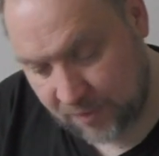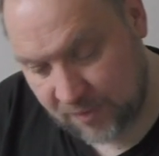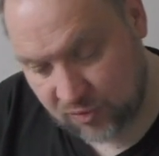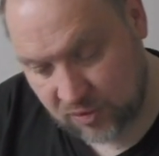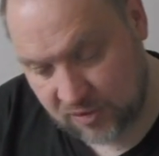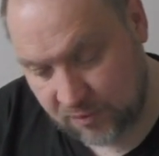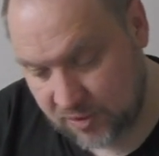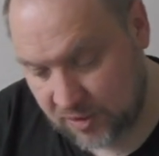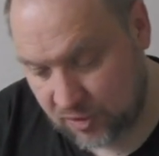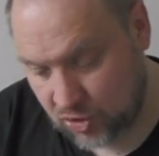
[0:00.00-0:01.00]
manchmal so, dass die
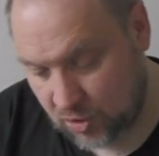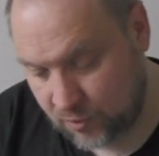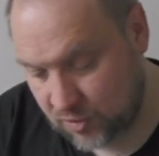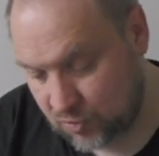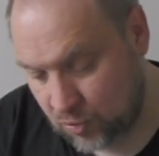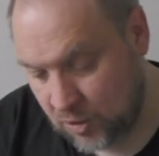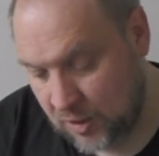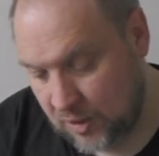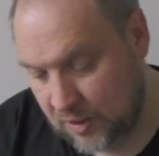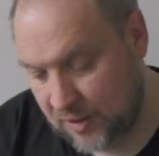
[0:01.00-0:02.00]
Metallschrauben oder so
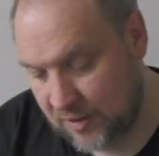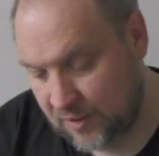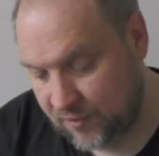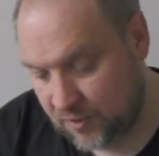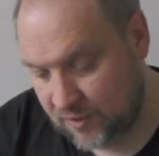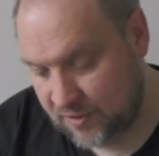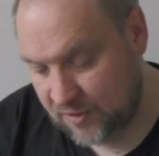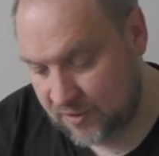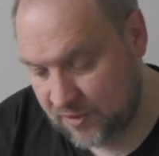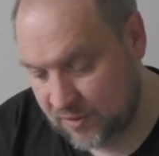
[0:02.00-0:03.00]
leider
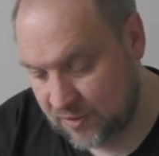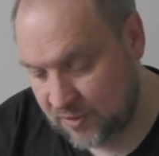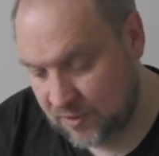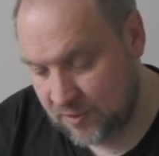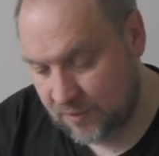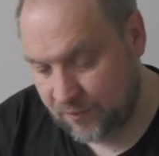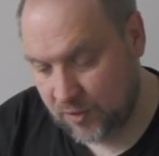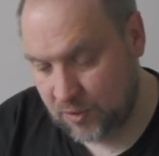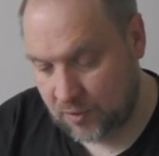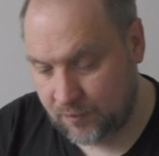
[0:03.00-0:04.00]
verrostet sind.
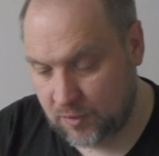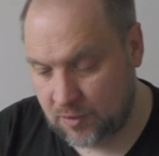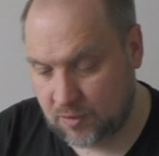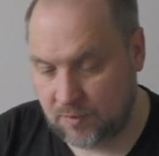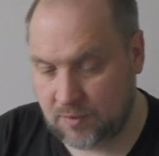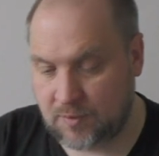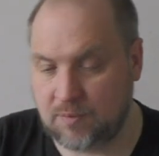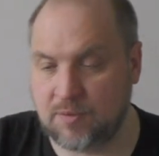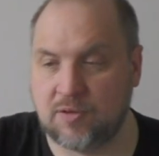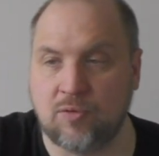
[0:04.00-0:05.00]
Ja, dann kommt
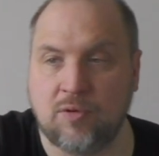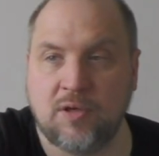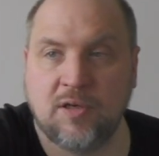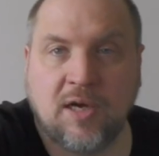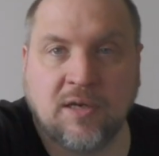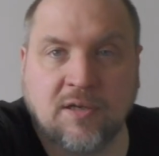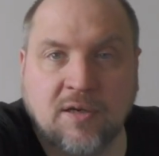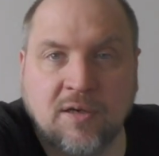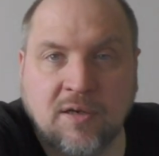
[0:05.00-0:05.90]
die Pistole in die Hand.